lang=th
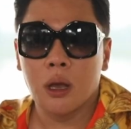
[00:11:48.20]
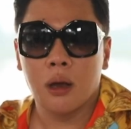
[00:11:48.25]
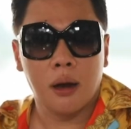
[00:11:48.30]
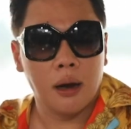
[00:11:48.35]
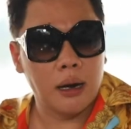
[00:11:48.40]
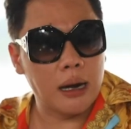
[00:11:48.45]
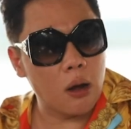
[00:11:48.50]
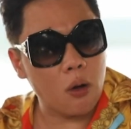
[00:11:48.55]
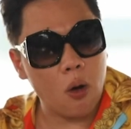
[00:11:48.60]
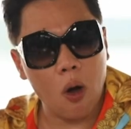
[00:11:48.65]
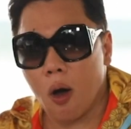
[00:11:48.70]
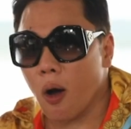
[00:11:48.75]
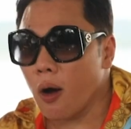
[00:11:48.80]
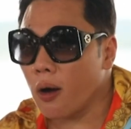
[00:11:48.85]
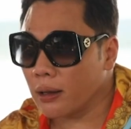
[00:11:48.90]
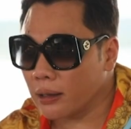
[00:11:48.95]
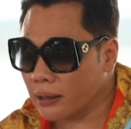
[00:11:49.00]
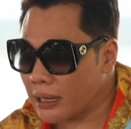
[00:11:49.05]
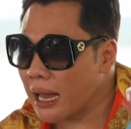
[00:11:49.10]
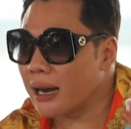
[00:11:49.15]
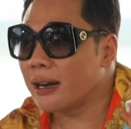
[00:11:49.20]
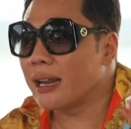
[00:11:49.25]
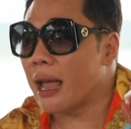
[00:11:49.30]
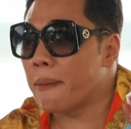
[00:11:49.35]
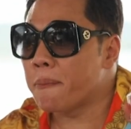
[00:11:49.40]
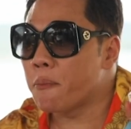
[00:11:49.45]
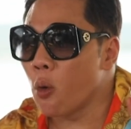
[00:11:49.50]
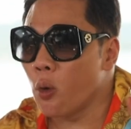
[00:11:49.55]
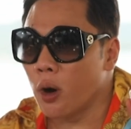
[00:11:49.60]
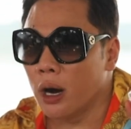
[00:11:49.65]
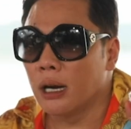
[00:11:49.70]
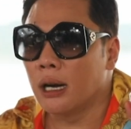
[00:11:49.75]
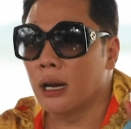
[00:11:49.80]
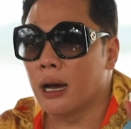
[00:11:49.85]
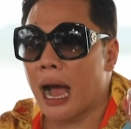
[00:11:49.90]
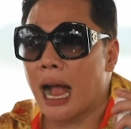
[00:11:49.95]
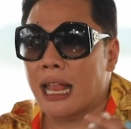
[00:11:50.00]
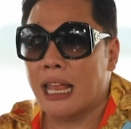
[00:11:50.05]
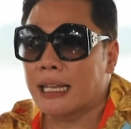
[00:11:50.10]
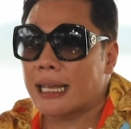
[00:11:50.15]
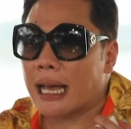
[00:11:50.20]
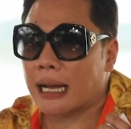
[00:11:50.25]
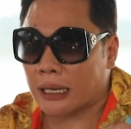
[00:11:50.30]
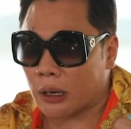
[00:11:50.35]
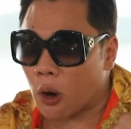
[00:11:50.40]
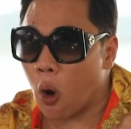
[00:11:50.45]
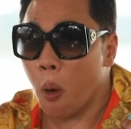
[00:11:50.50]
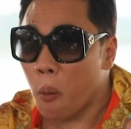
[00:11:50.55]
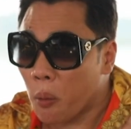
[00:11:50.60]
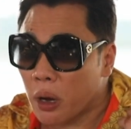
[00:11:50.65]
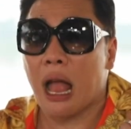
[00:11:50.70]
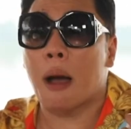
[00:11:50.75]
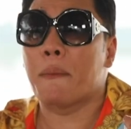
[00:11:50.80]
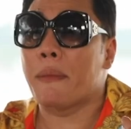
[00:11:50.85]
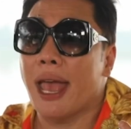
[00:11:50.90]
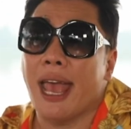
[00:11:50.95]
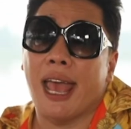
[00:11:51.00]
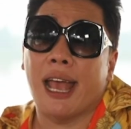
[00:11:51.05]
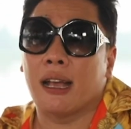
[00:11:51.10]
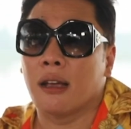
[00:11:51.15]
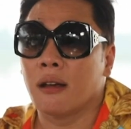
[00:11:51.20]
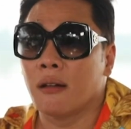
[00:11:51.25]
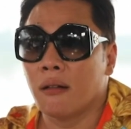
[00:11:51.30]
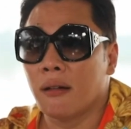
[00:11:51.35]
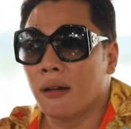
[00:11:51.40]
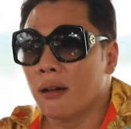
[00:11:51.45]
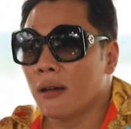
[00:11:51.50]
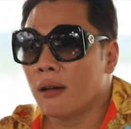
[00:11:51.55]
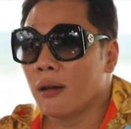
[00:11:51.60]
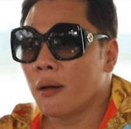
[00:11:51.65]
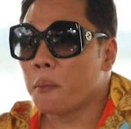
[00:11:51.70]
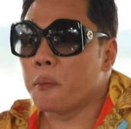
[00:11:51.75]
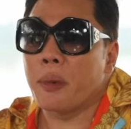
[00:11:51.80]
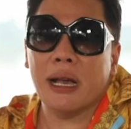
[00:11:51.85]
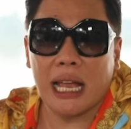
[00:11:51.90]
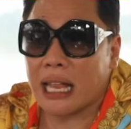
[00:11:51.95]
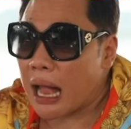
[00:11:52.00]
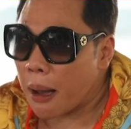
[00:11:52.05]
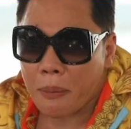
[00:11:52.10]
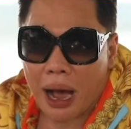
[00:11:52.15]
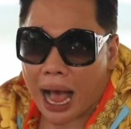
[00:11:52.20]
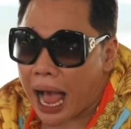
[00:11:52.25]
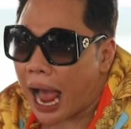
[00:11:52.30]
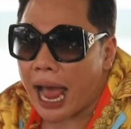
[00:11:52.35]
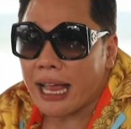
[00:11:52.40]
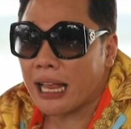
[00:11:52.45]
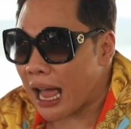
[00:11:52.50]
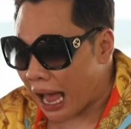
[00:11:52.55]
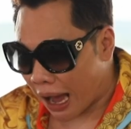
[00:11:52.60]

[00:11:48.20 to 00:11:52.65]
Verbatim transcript: แล้วแล้วก็ได้เหรียญปู่อือลืออันนี้จากของมาดามเองไม่ได้ทำขายนะ